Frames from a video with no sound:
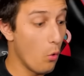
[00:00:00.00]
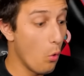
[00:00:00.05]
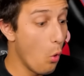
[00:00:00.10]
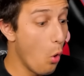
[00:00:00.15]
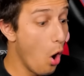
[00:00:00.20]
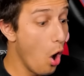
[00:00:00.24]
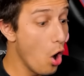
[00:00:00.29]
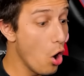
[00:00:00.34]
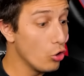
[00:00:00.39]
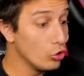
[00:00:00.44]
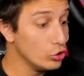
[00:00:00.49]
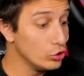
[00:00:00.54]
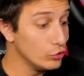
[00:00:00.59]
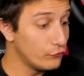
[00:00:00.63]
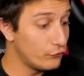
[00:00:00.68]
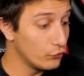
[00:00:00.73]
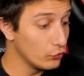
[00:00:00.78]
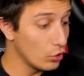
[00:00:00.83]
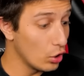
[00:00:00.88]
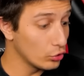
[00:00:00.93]
Oha ayı
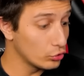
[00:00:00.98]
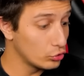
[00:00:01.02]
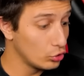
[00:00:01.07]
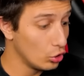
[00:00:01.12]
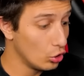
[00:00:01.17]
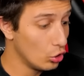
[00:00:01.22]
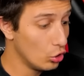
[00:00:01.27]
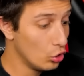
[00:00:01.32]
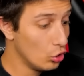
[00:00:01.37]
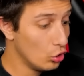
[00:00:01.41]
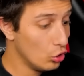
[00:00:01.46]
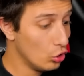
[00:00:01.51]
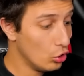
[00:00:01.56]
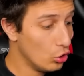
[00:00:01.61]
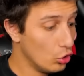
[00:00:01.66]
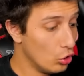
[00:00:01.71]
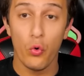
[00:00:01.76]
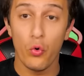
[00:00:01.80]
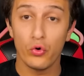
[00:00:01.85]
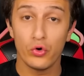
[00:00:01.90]
fırlattı.
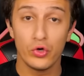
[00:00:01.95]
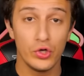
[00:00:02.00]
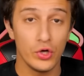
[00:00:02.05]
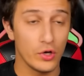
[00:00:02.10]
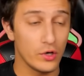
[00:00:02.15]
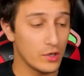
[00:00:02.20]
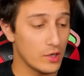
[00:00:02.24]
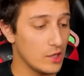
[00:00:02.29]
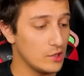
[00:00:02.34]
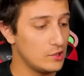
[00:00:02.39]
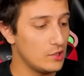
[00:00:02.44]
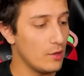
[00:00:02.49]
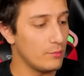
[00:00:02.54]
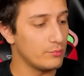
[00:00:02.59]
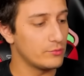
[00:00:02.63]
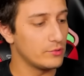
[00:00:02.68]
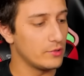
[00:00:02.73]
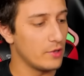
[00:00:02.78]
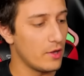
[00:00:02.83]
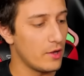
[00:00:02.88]
Çok iyi hareket
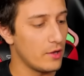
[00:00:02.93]
yaptı